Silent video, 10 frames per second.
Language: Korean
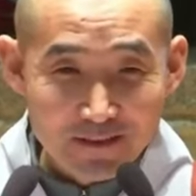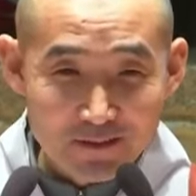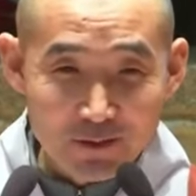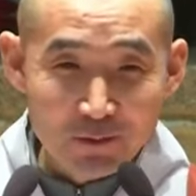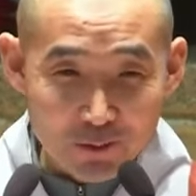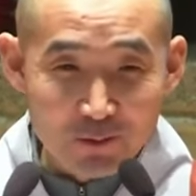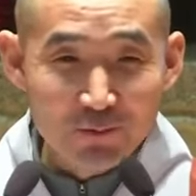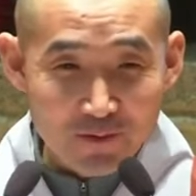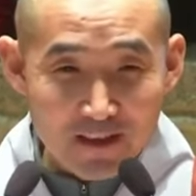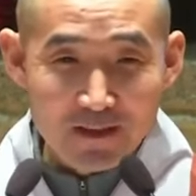저도
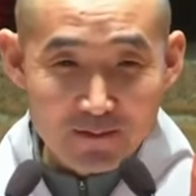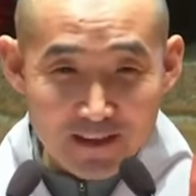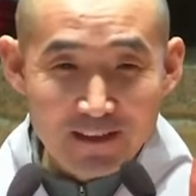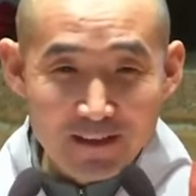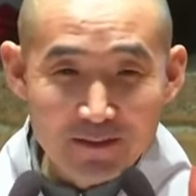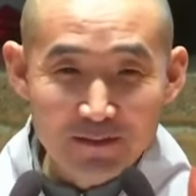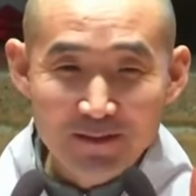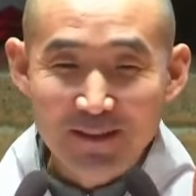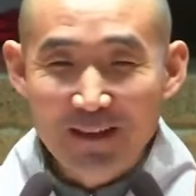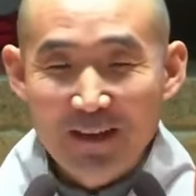전두광이라고 할게요.
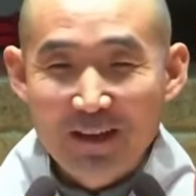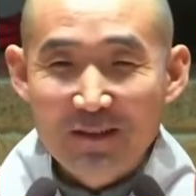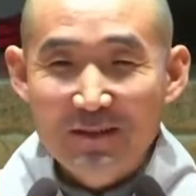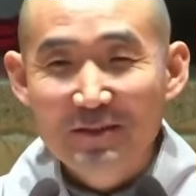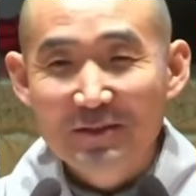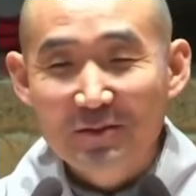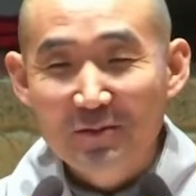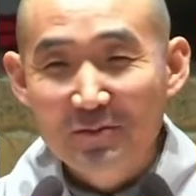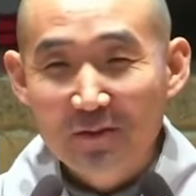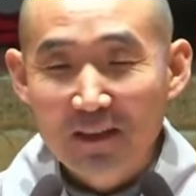어,
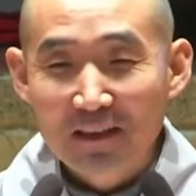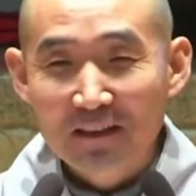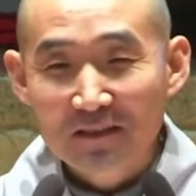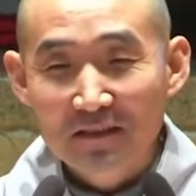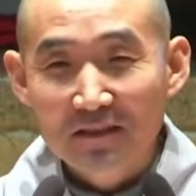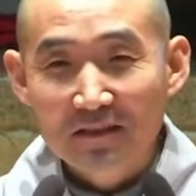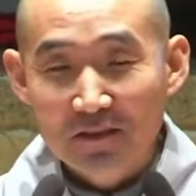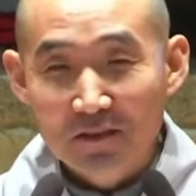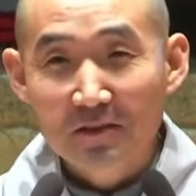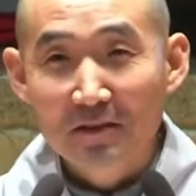
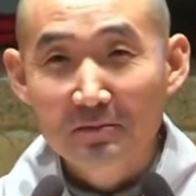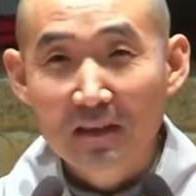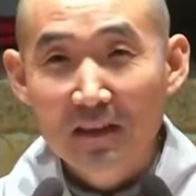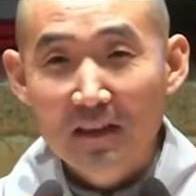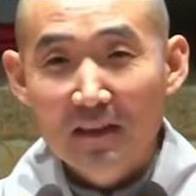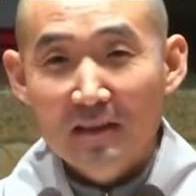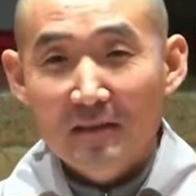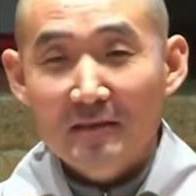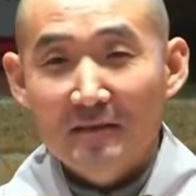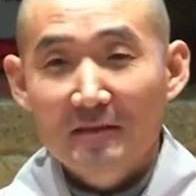전두광처럼
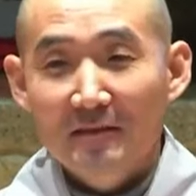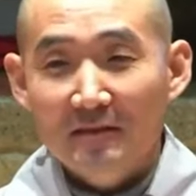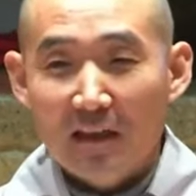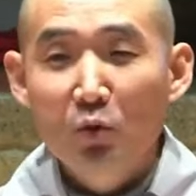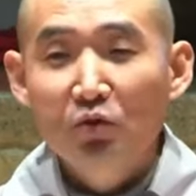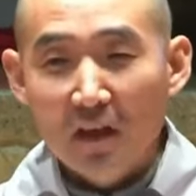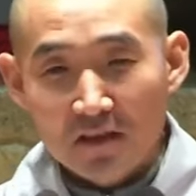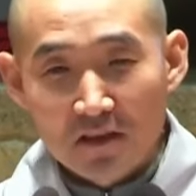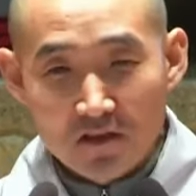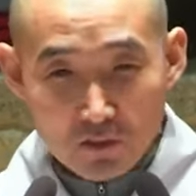어, 잘못된
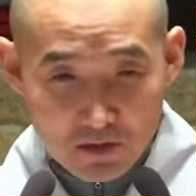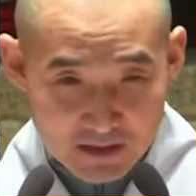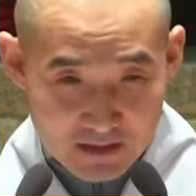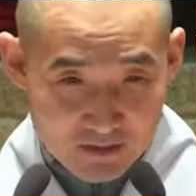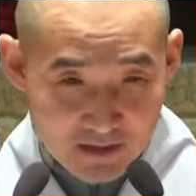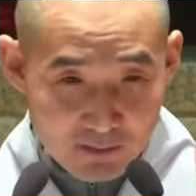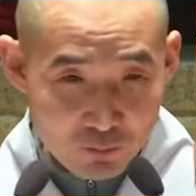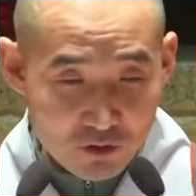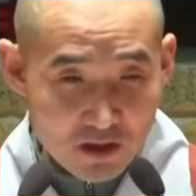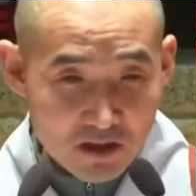이념이잖아요.
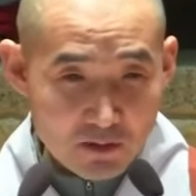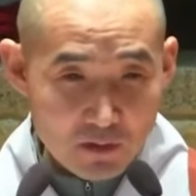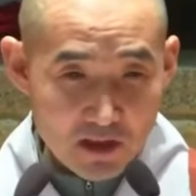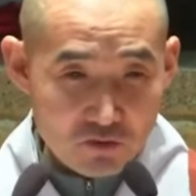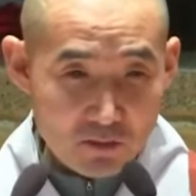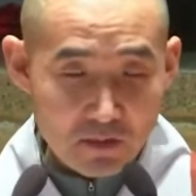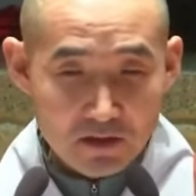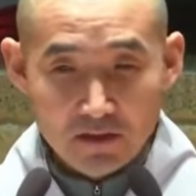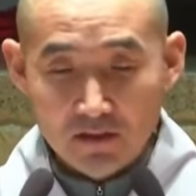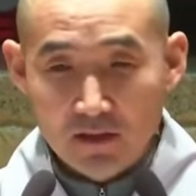잘못된 이념에
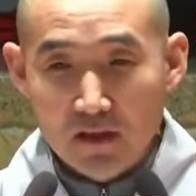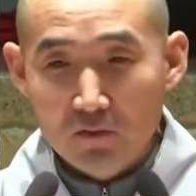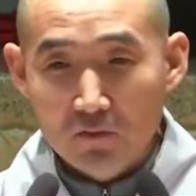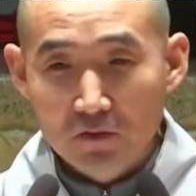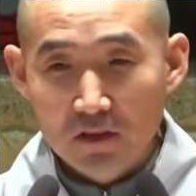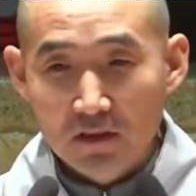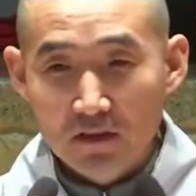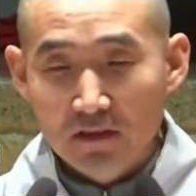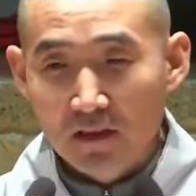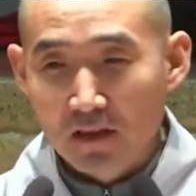사로잡혀서 우리
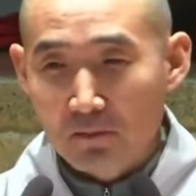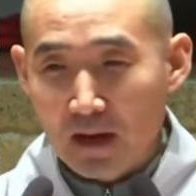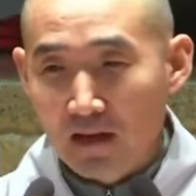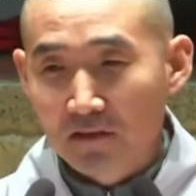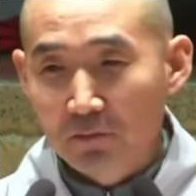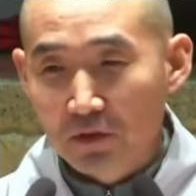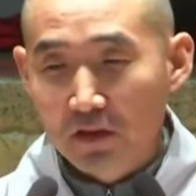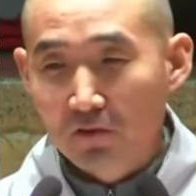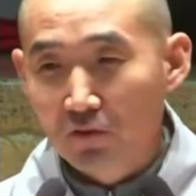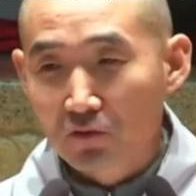시대에 많은
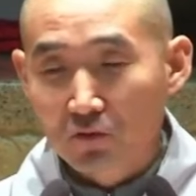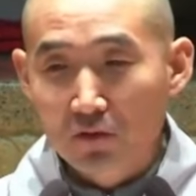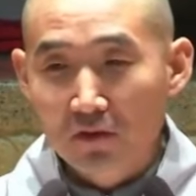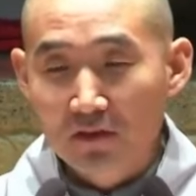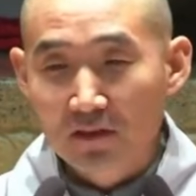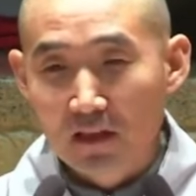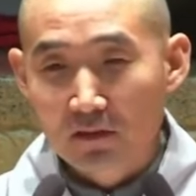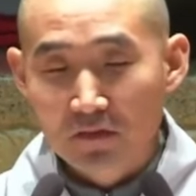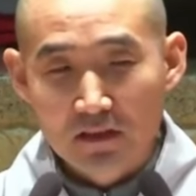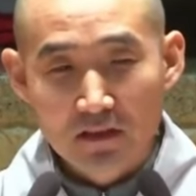피해를 주고 있는
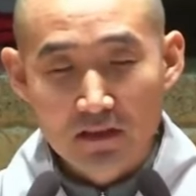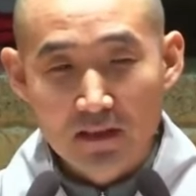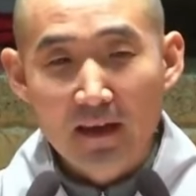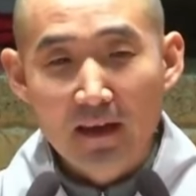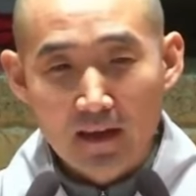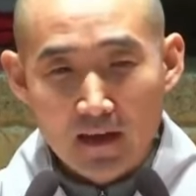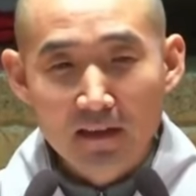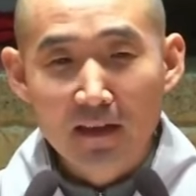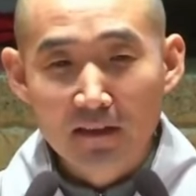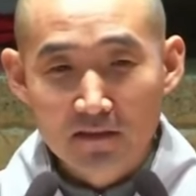사람들이
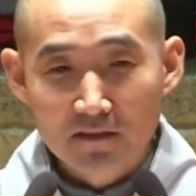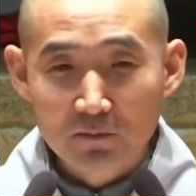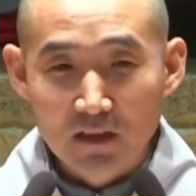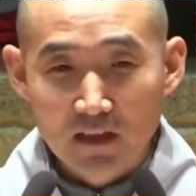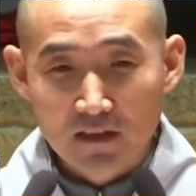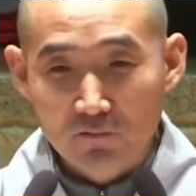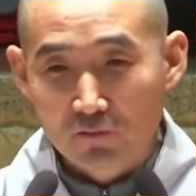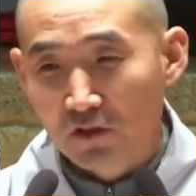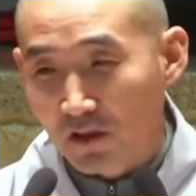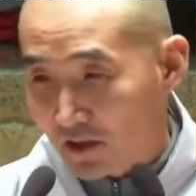애나 지금이나
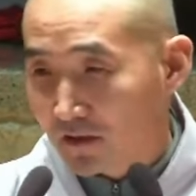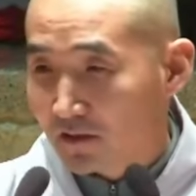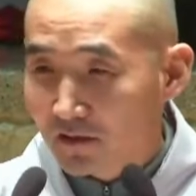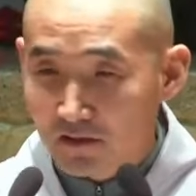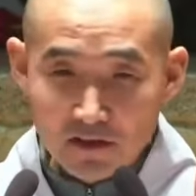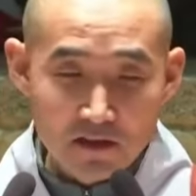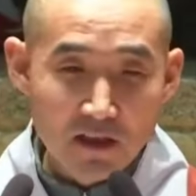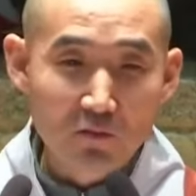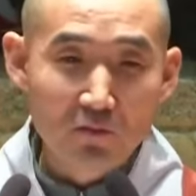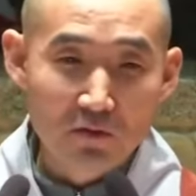우리 곁에는 늘
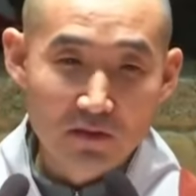실지하고